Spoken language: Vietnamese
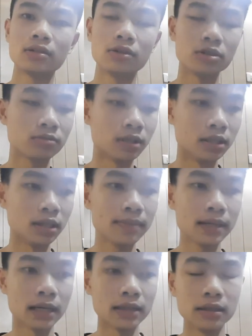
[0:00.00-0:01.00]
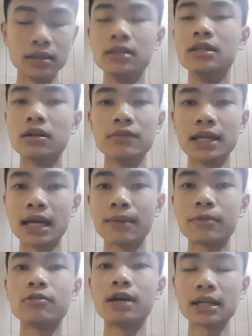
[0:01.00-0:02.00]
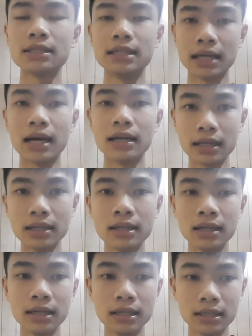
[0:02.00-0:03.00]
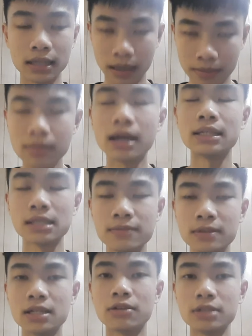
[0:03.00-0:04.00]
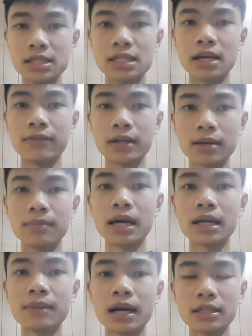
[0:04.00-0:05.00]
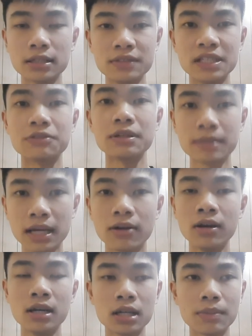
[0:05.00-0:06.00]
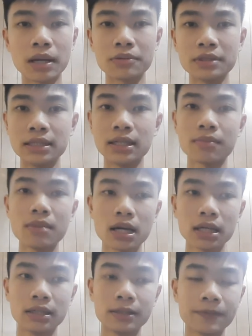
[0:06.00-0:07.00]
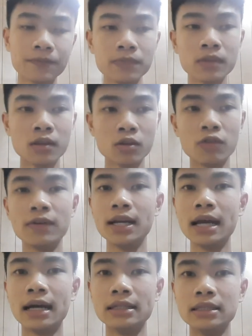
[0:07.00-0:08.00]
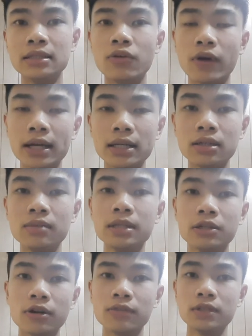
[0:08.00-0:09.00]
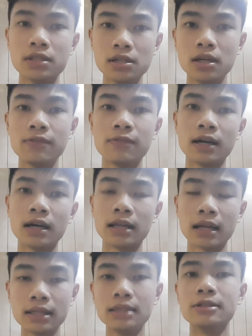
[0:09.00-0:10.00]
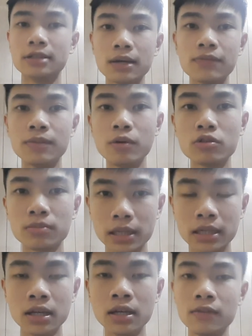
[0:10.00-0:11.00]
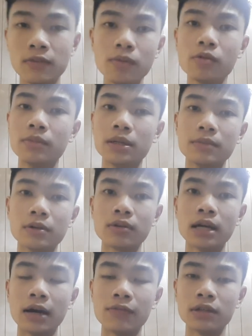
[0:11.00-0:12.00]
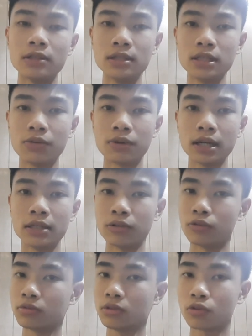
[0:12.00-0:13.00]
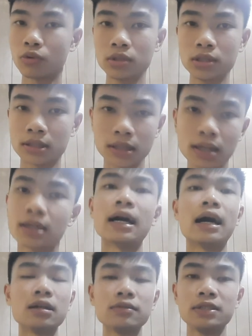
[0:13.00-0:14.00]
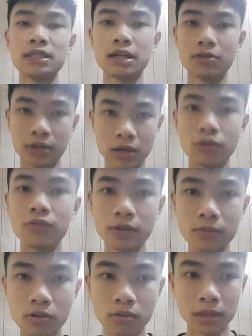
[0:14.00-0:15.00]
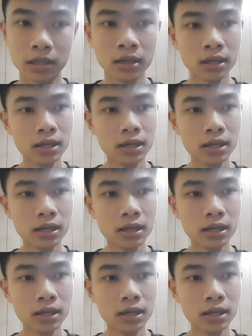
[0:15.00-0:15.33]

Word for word: Nói chung thời tiết bên này thì y như ở Việt Nam không khác gì cả. Đấy, thì cảm ơn bạn đã xem video. Xin chào và hẹn gặp lại các bạn những video tiếp theo. Các bạn có gì thắc mắc hay có vấn đề gì hỏi thì cứ bình luận phía dưới và nhắn tin trực tiếp Facebook của mình. Facebook của mình mình có để phần giới thiệu kênh cũng, cũng như tất cả các video đều có Facebook của mình.